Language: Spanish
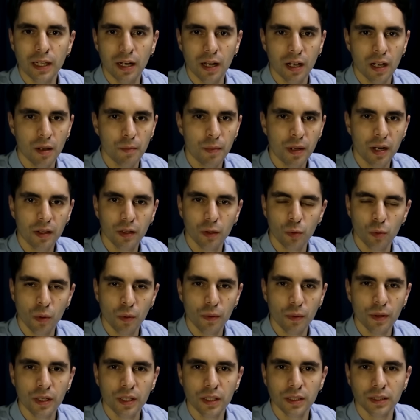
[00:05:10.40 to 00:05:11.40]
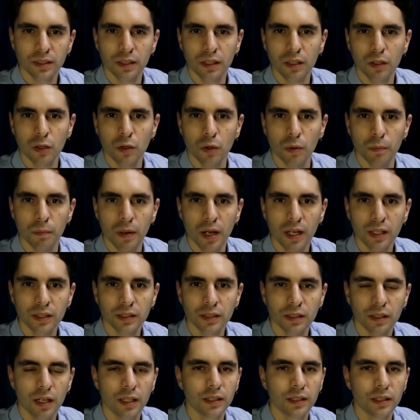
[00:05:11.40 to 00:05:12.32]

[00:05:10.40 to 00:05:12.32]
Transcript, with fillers: de la cámara del nuevo X5 Max